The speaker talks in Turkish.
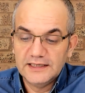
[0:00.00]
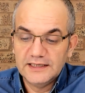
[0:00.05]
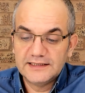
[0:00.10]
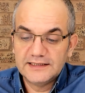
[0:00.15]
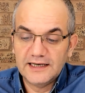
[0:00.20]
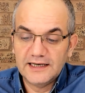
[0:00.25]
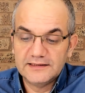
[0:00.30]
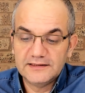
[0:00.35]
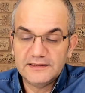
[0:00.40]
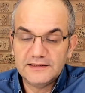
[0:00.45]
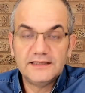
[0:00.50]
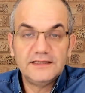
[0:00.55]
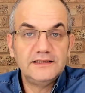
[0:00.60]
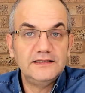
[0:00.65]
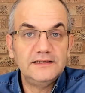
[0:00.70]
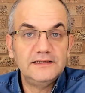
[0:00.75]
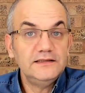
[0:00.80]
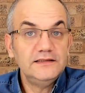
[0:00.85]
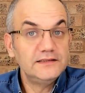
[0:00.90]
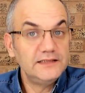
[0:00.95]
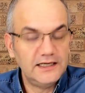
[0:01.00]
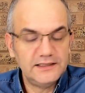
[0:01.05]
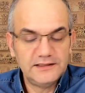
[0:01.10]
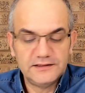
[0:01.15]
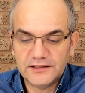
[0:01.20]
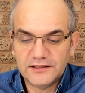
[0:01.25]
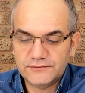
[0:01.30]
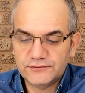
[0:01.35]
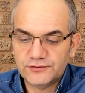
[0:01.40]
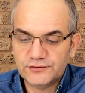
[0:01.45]
Kendilerinin
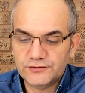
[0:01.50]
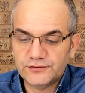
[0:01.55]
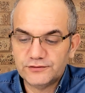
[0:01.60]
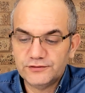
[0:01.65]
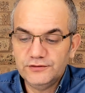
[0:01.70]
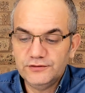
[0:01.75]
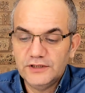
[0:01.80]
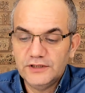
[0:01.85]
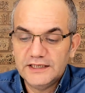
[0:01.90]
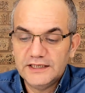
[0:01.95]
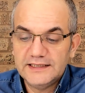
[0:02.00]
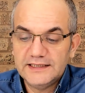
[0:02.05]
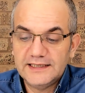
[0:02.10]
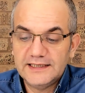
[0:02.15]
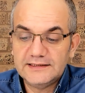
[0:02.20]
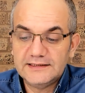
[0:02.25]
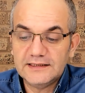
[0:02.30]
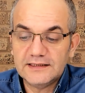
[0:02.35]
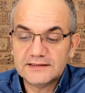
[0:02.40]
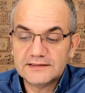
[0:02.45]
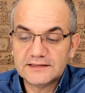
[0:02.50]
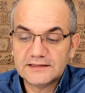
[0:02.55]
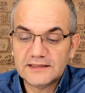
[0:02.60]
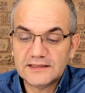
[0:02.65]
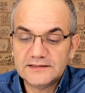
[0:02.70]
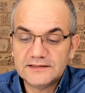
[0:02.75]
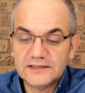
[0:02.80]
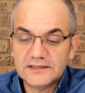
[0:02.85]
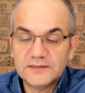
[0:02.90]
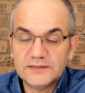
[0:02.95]
yani Davutoğlu'nun 7 Haziran
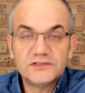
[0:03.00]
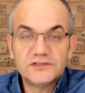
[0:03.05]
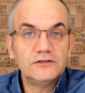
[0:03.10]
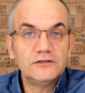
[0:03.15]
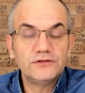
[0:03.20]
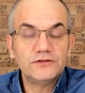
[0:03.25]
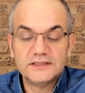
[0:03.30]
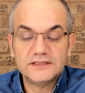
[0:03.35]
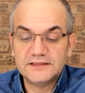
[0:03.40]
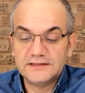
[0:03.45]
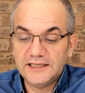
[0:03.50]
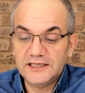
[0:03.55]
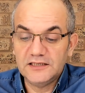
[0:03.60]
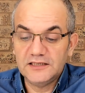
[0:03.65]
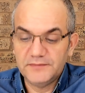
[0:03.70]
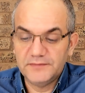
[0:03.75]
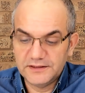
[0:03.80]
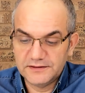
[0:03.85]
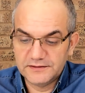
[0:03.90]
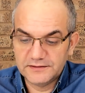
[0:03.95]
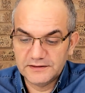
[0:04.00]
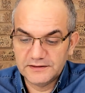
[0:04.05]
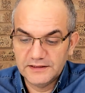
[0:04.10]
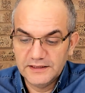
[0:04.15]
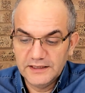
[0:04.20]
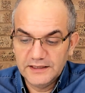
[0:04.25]
seçim sloganı değil miydi?